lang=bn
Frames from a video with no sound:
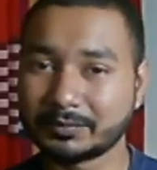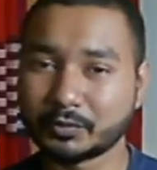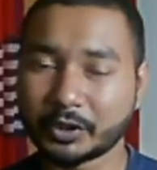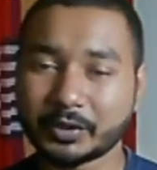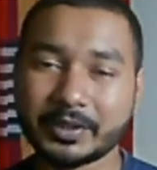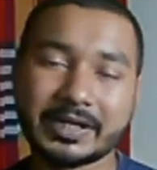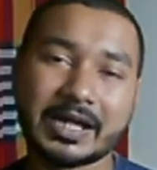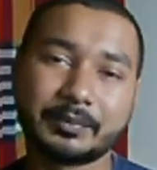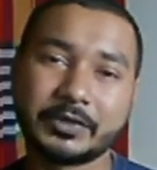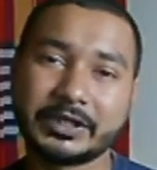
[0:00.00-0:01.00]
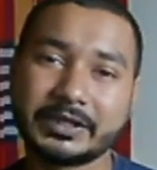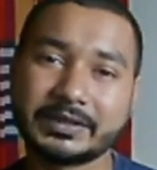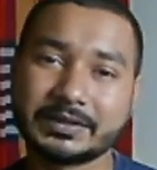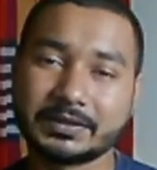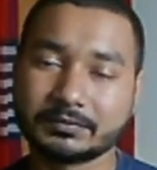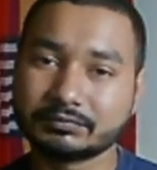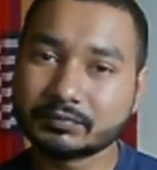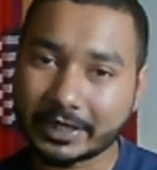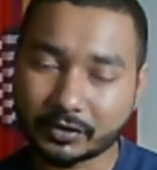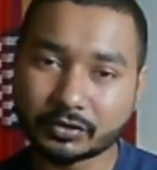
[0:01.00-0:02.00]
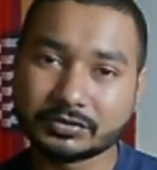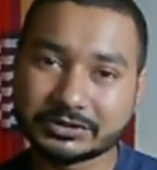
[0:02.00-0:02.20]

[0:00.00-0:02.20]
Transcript: মনে করেন আপনি এখন